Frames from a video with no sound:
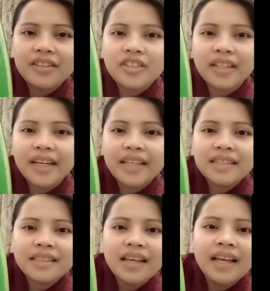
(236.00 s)
siya
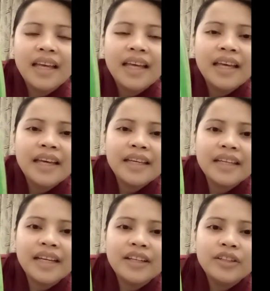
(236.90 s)
guys.
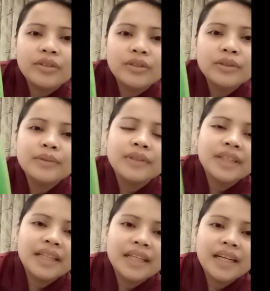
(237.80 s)
Yan yung
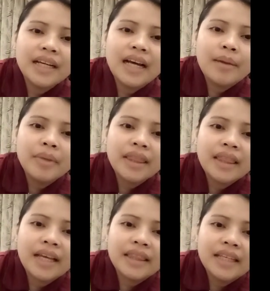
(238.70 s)
ginagamit
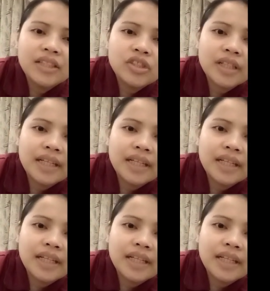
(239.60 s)
natin siya